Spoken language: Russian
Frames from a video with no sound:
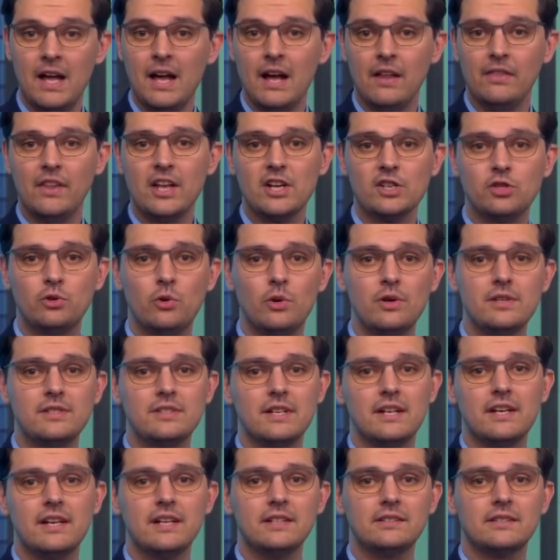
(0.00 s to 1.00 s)
Наш
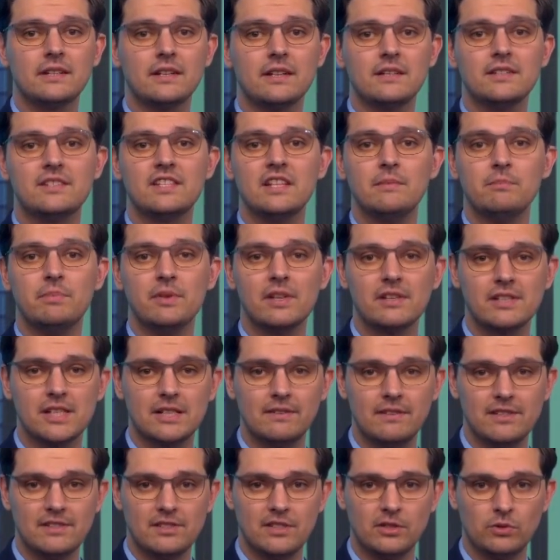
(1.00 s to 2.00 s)
гость – ректор
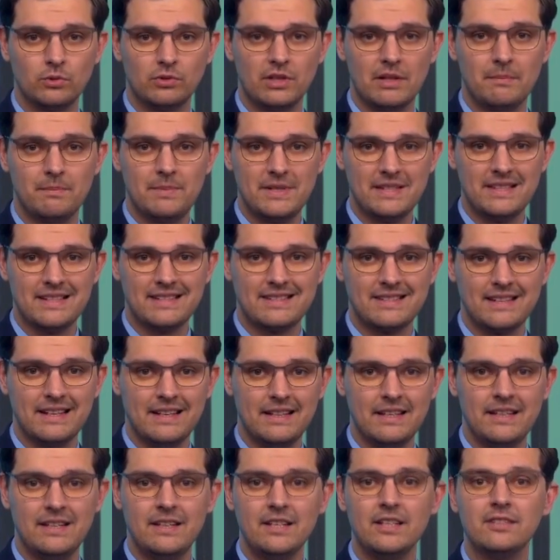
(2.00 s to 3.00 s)
Сибирского института бизнеса
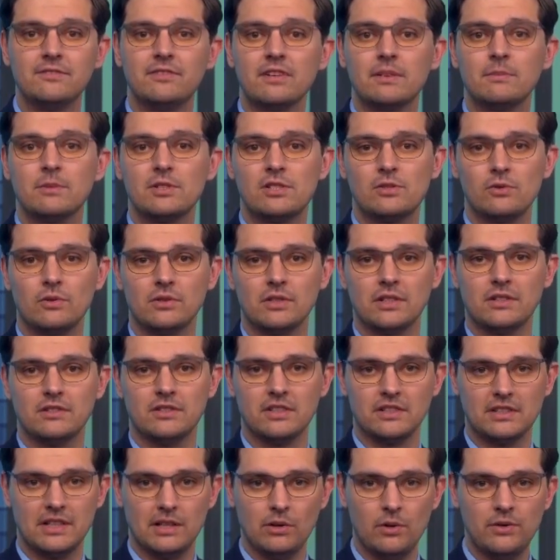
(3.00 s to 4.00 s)
и информационных
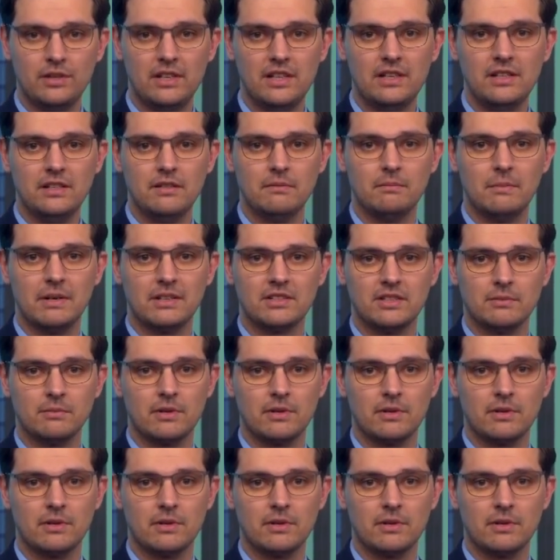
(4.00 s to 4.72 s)
технологий Максим